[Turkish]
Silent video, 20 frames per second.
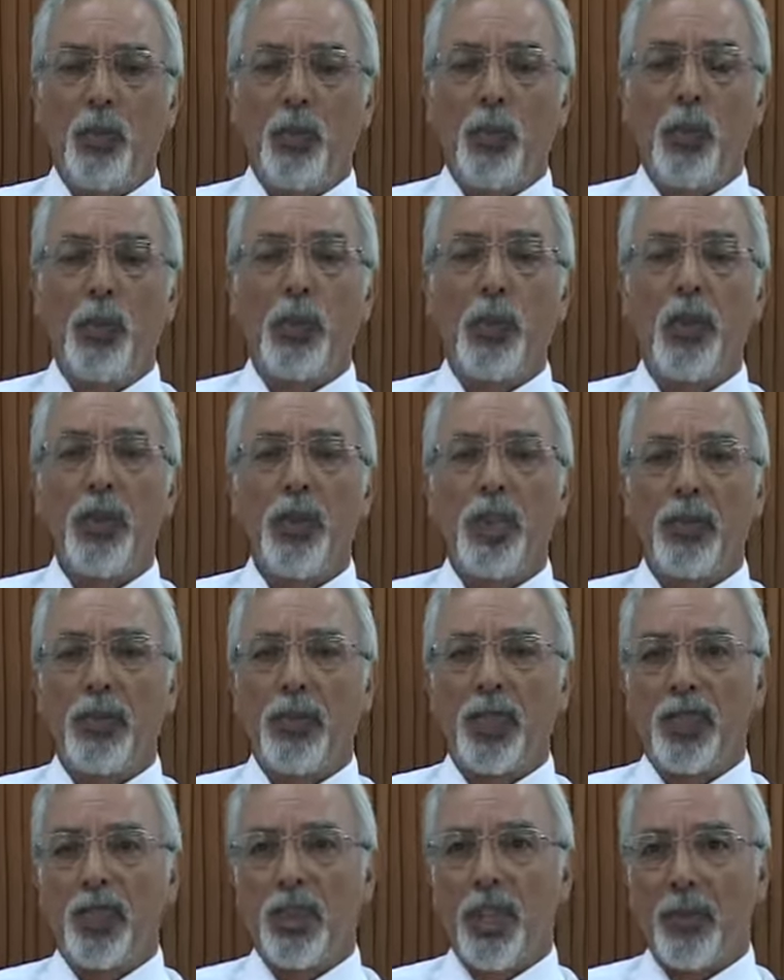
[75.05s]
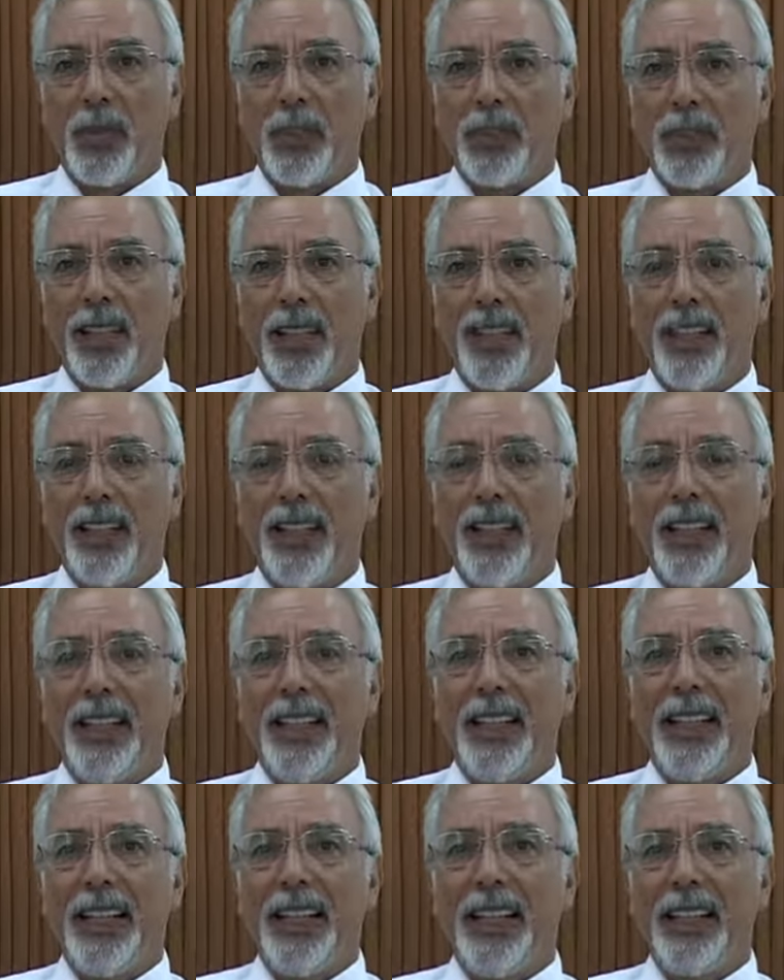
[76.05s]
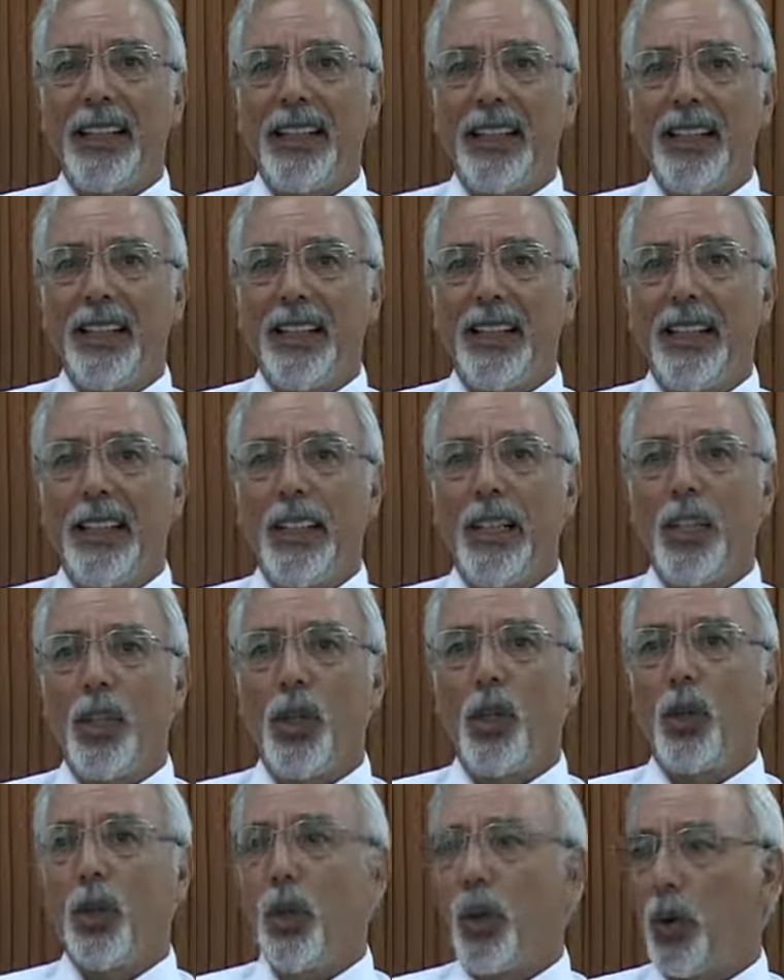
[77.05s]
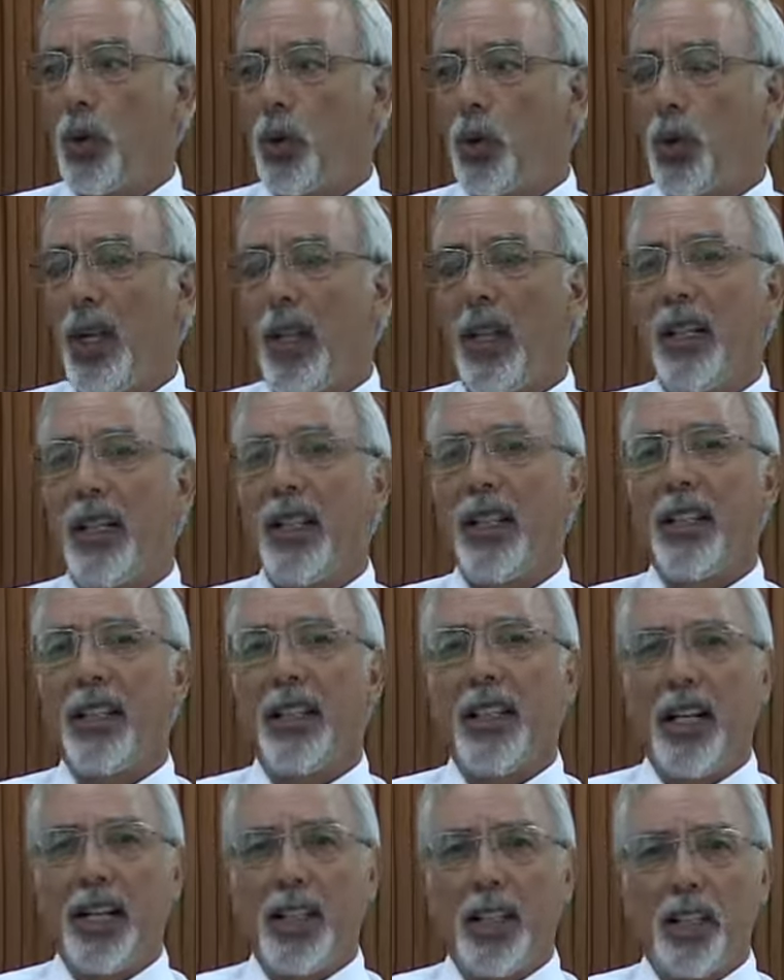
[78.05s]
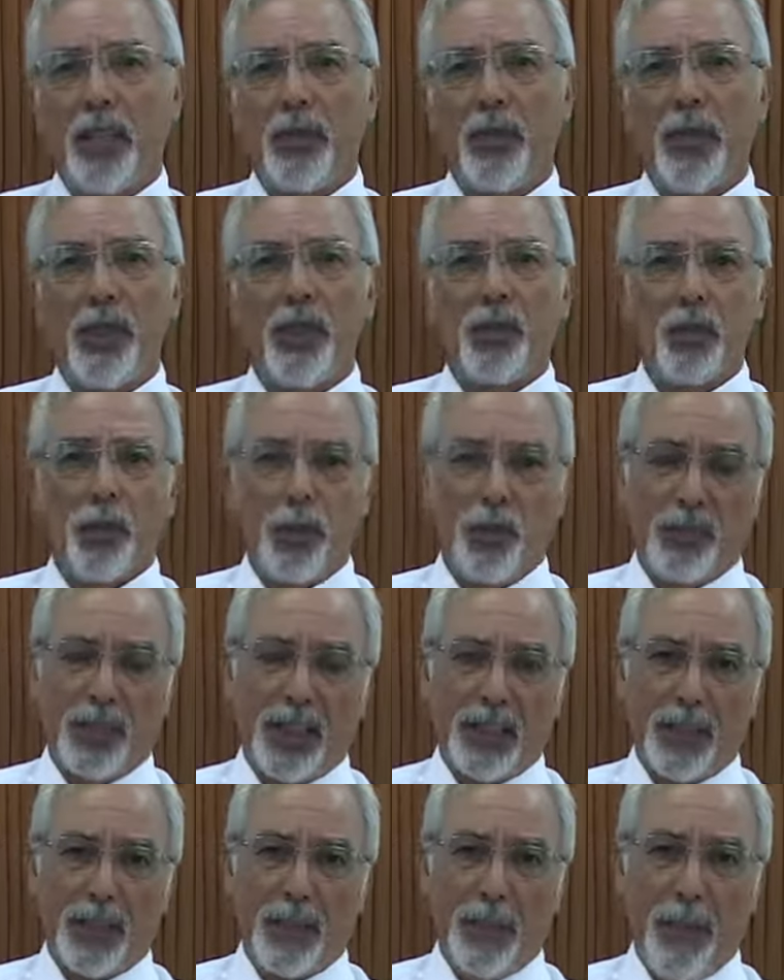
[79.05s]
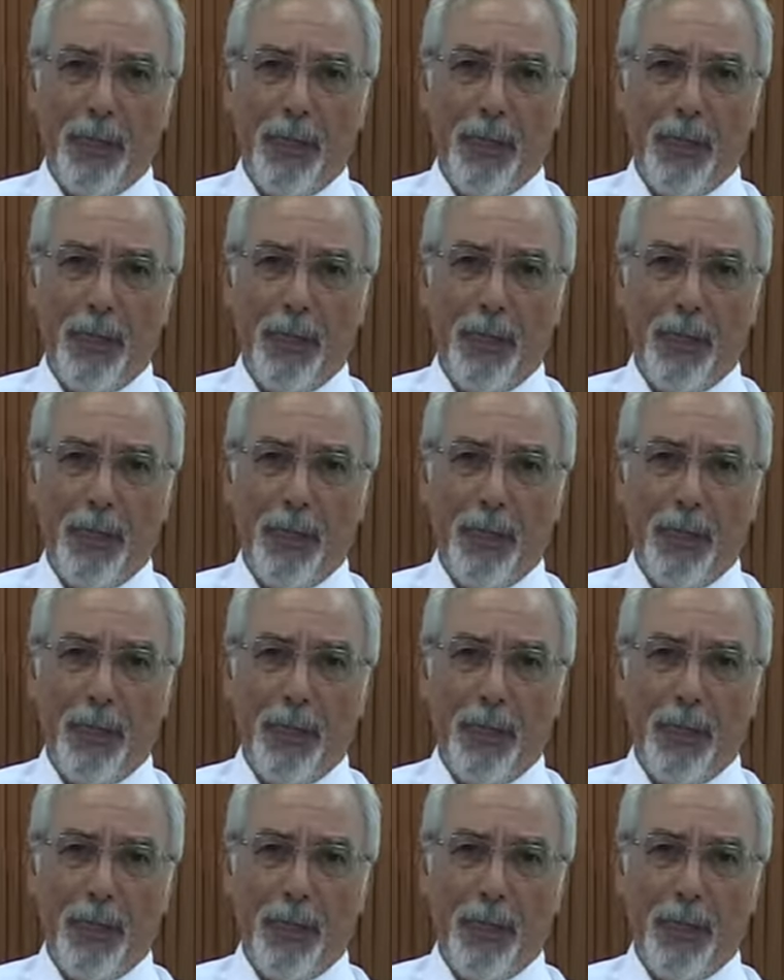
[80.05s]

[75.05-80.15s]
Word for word: bütün Kıbrıs çapında en iyi konuma yerleşmiş durumdadır.